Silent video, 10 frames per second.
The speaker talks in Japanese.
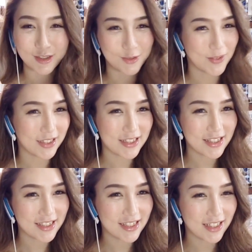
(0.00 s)
素晴らし
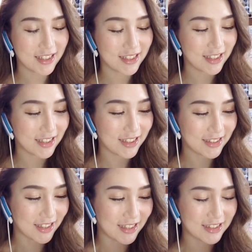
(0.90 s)
い、
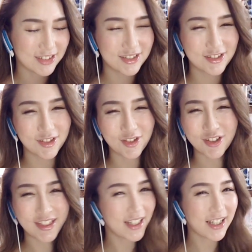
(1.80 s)
かっこ
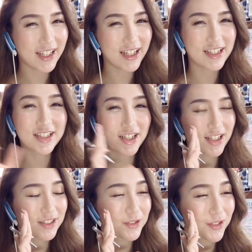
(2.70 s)
いい、
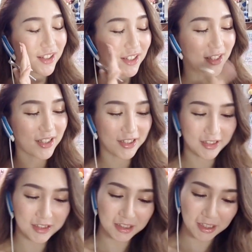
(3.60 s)
かっこいい、
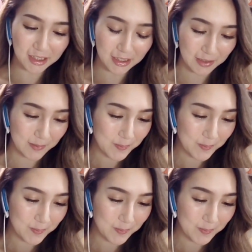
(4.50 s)
いいね。